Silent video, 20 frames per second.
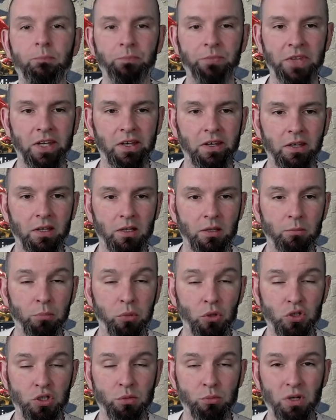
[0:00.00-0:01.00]
e,
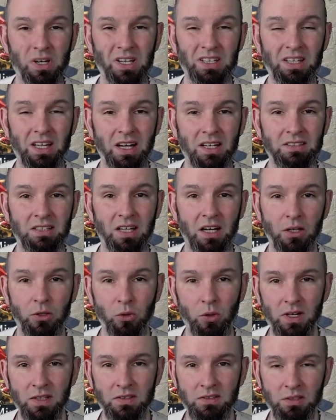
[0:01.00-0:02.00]
potrzebuje teraz
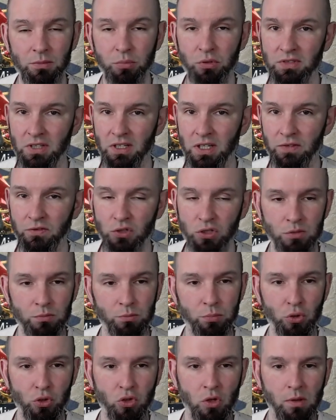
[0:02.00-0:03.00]
accuracy poza najwyższym
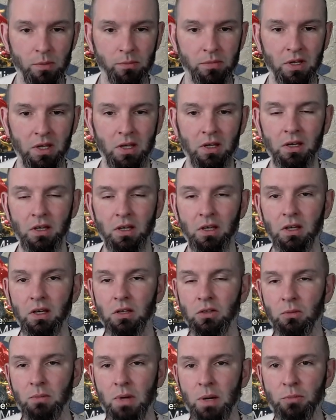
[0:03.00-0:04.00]
poziomem,
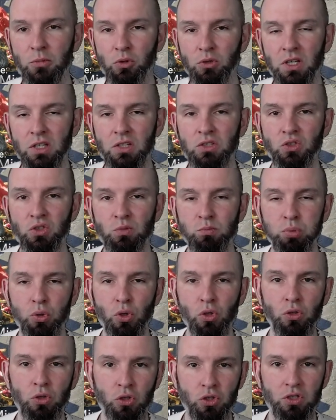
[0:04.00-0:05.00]
no mamy tutaj
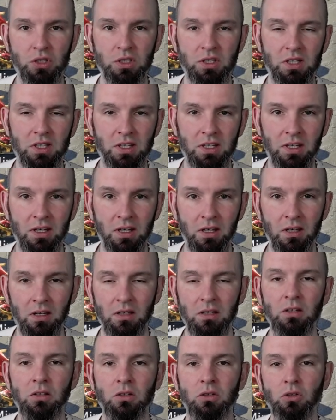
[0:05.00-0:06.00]
spójność i
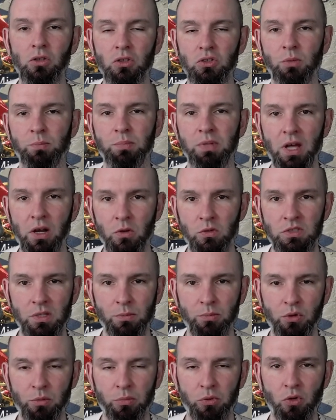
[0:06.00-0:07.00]
to, co Plarium
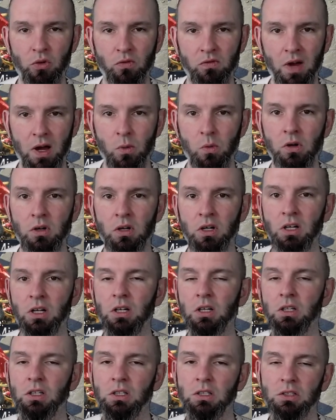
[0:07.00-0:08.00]
zaproponowało,
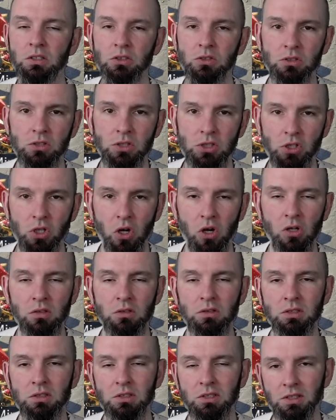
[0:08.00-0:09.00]
to,
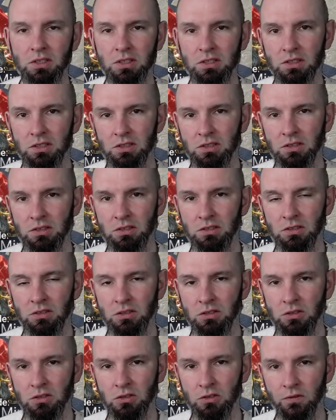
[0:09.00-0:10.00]
e,
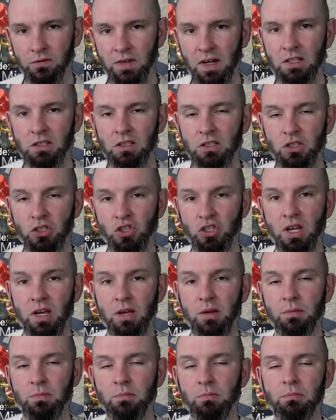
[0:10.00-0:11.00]
to fakt,
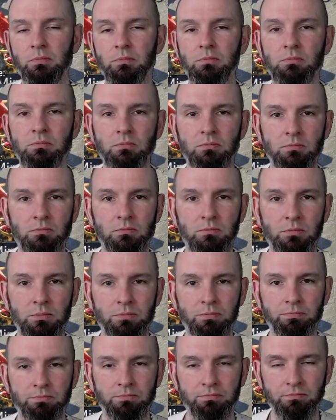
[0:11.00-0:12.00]
że mm,
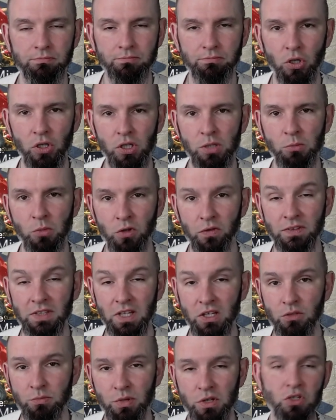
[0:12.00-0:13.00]
Polimorf
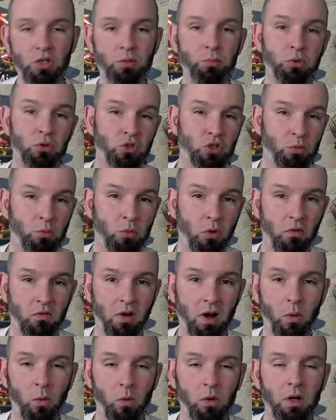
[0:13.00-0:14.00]
też będzie
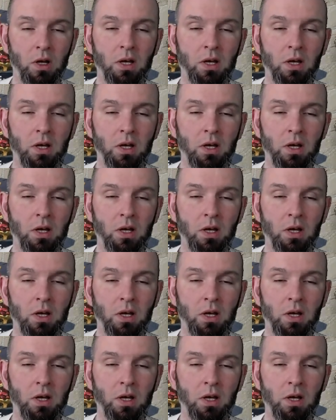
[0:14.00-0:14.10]
potrzebował